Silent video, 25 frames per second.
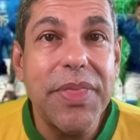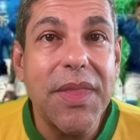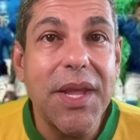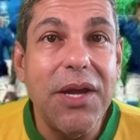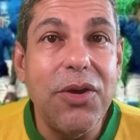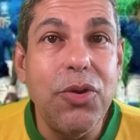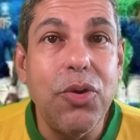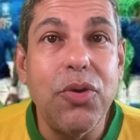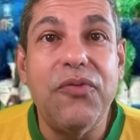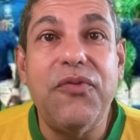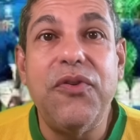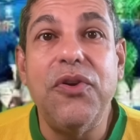
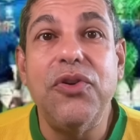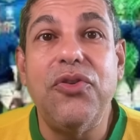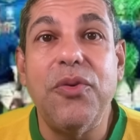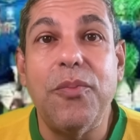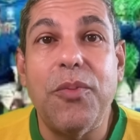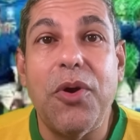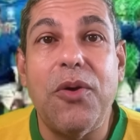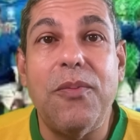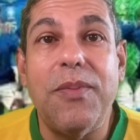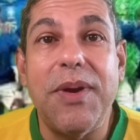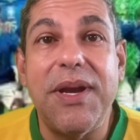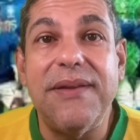no
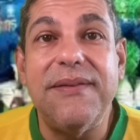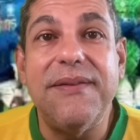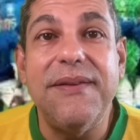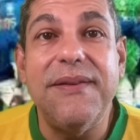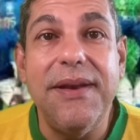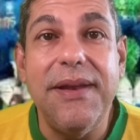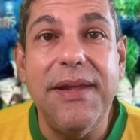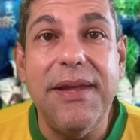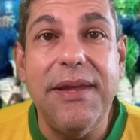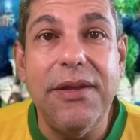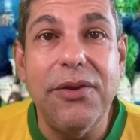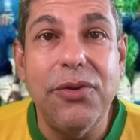futebol
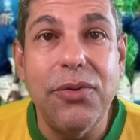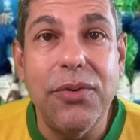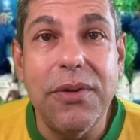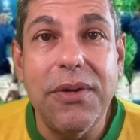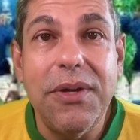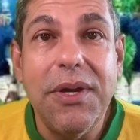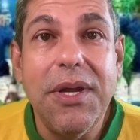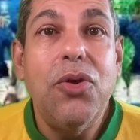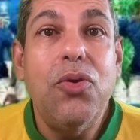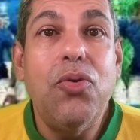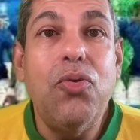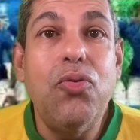brasileiro
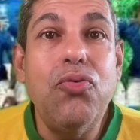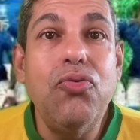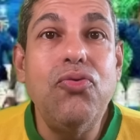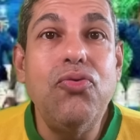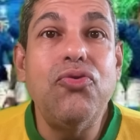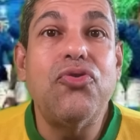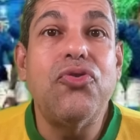um